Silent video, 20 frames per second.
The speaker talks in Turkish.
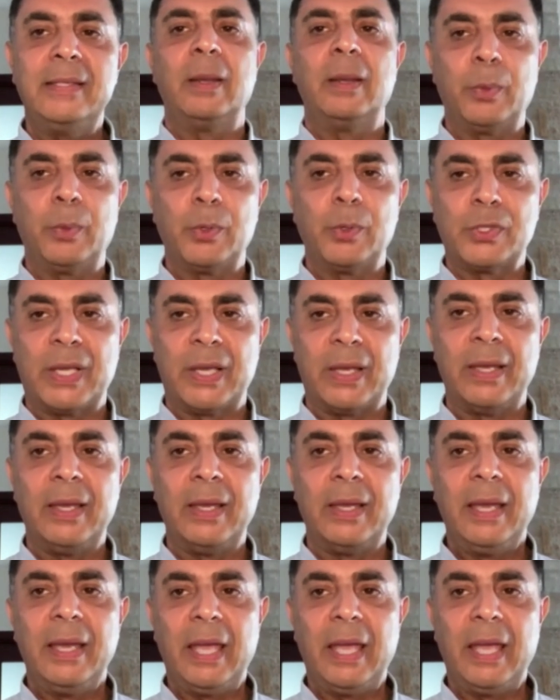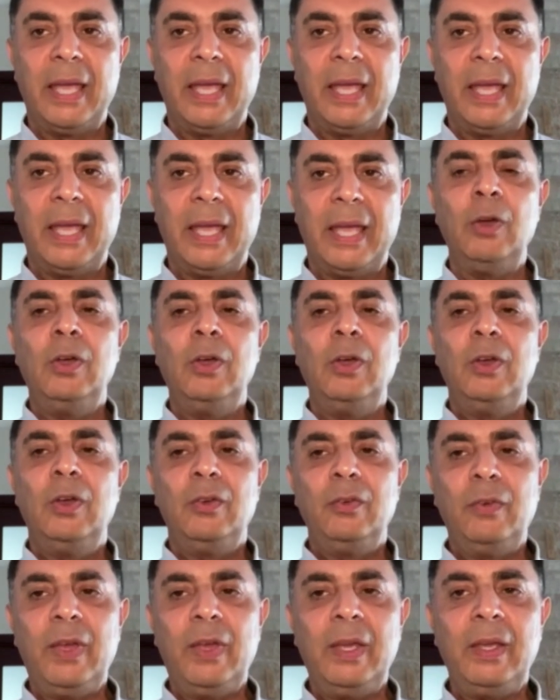empoze ediyor
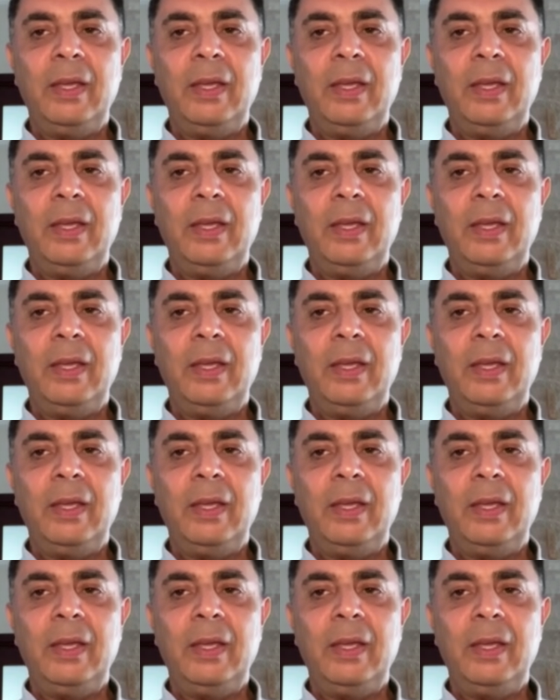ve